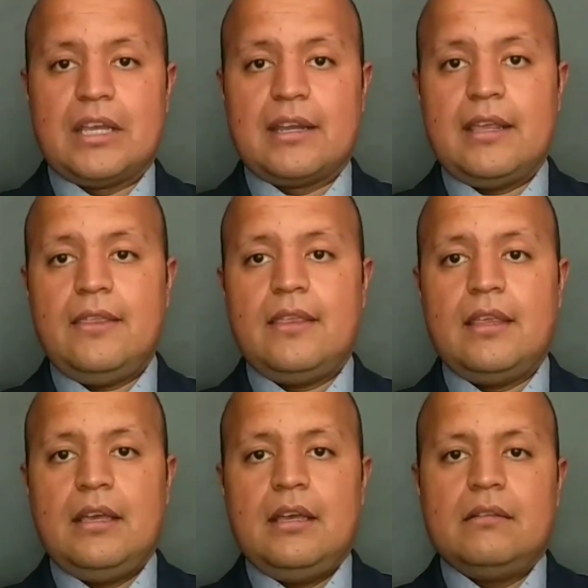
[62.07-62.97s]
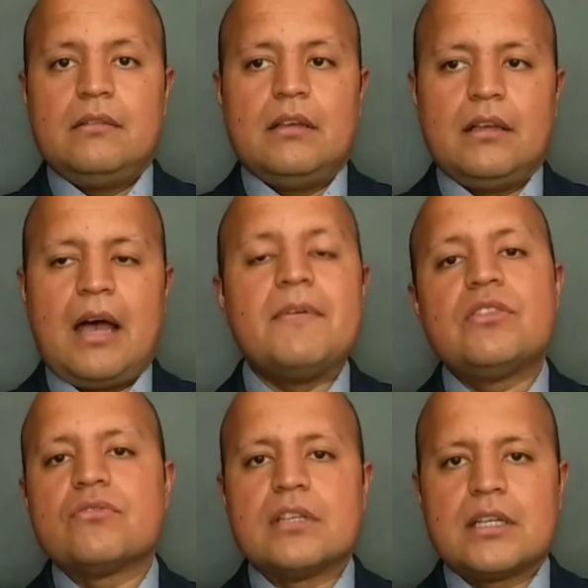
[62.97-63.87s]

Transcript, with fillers: de Creed. Aventus